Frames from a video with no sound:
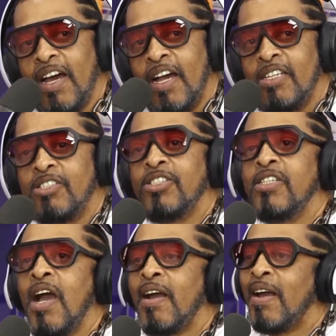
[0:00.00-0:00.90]
Aí
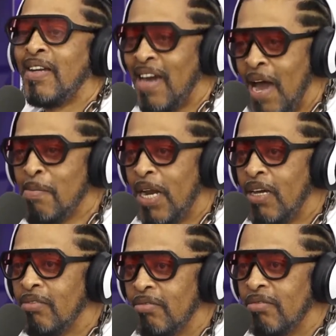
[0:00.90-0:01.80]
tinha cabra
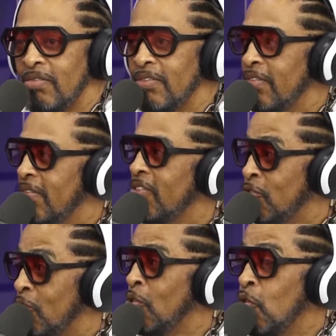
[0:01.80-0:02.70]

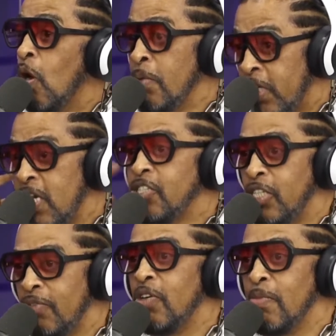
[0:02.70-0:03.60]
um nome
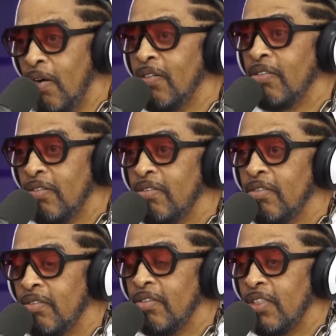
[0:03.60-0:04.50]
criativo, é, irmão.
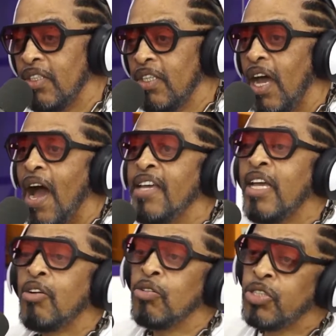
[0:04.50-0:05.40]
É. Aí o
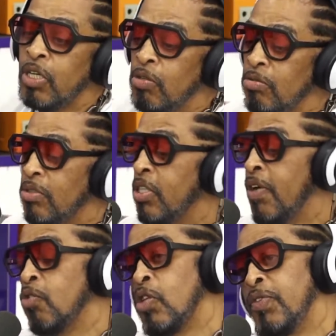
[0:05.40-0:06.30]
que aconteceu?
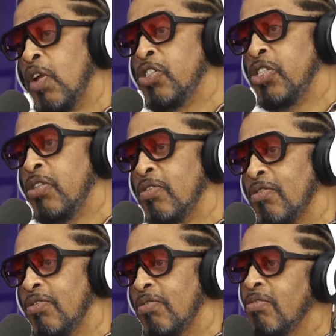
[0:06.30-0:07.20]
Tiveram dois filhotinhos.
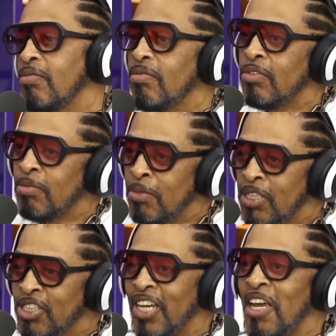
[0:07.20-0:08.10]

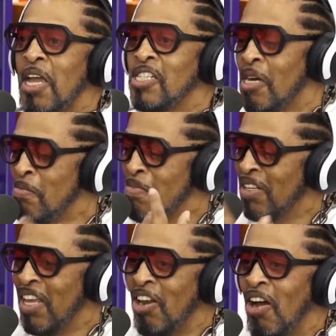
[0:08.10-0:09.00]
Cheguei e já
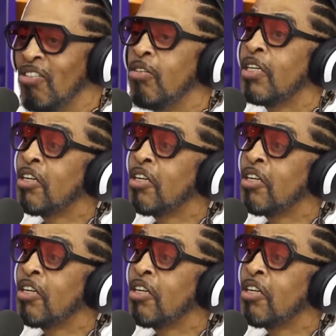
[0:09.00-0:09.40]
mandei logo